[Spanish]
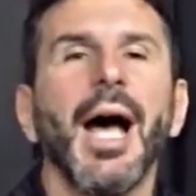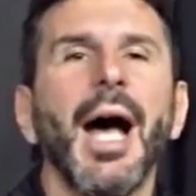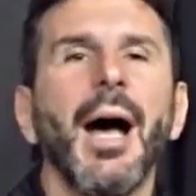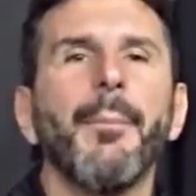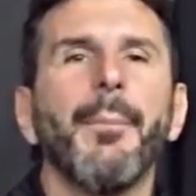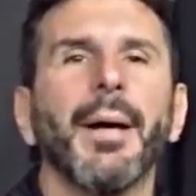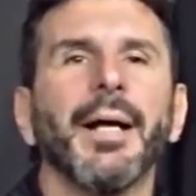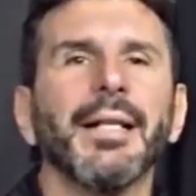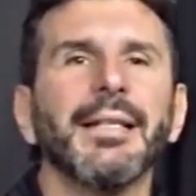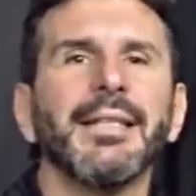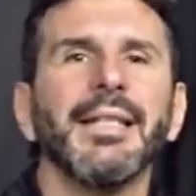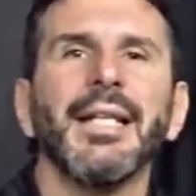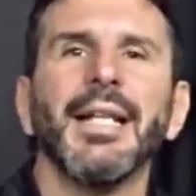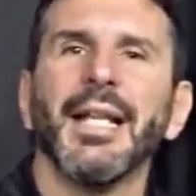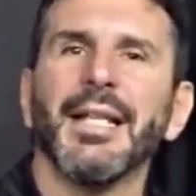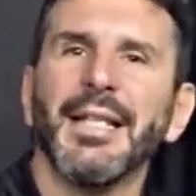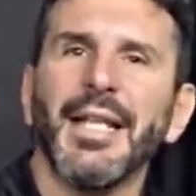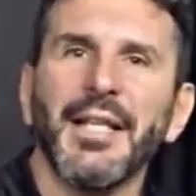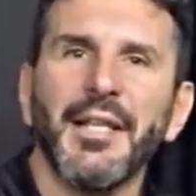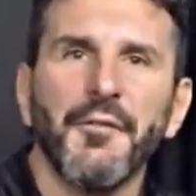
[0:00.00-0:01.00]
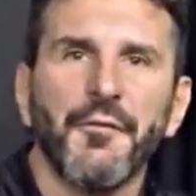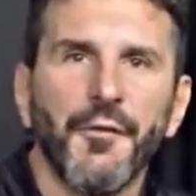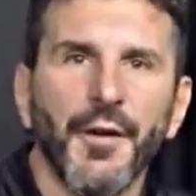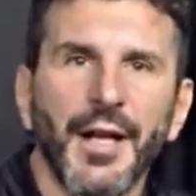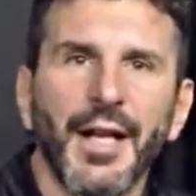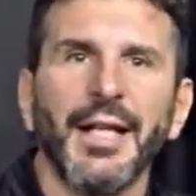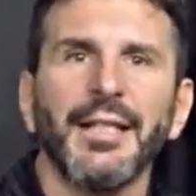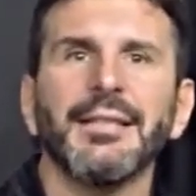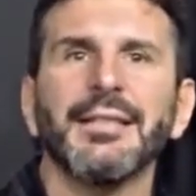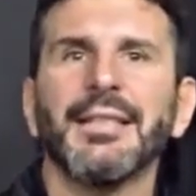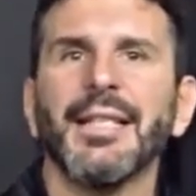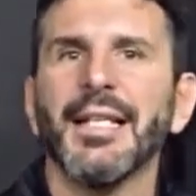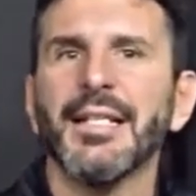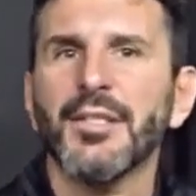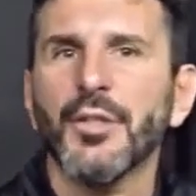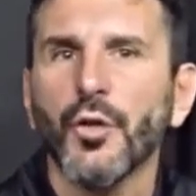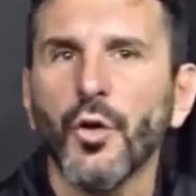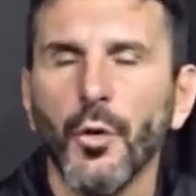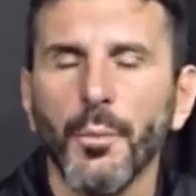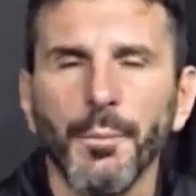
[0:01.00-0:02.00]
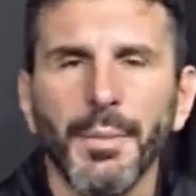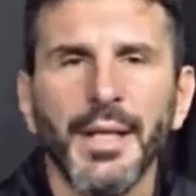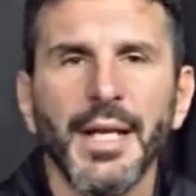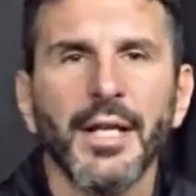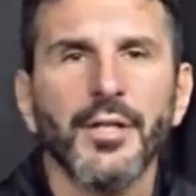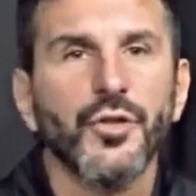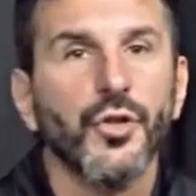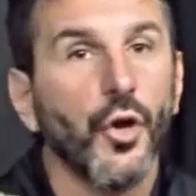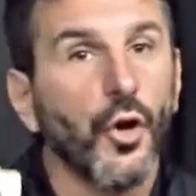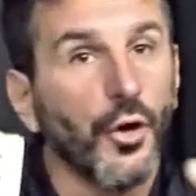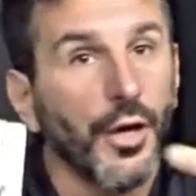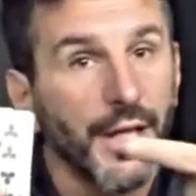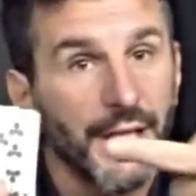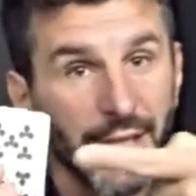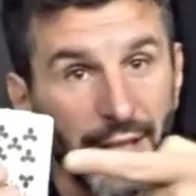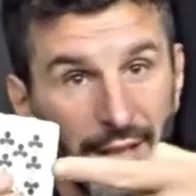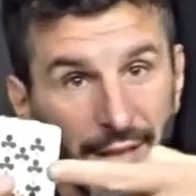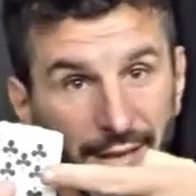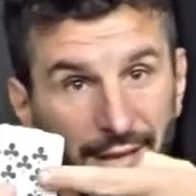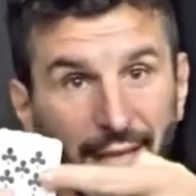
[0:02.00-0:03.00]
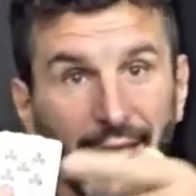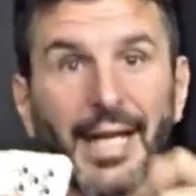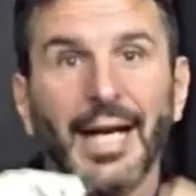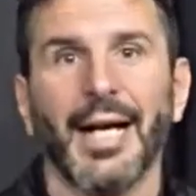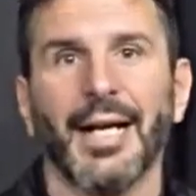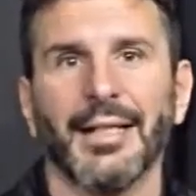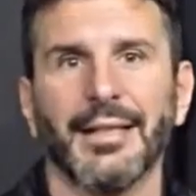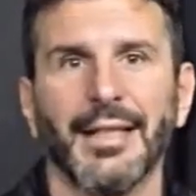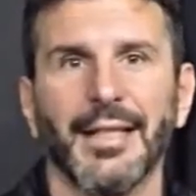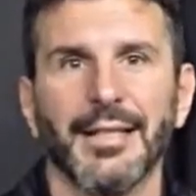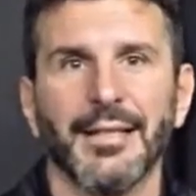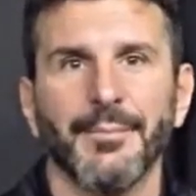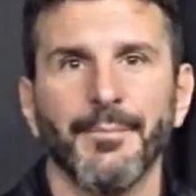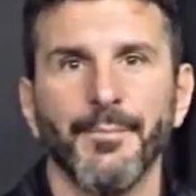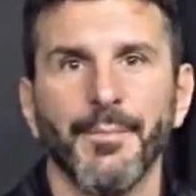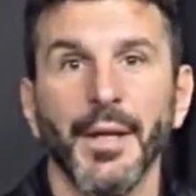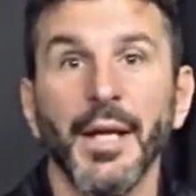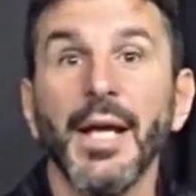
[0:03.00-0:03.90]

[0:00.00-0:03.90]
a partir de diferentes combinaciones de cartas.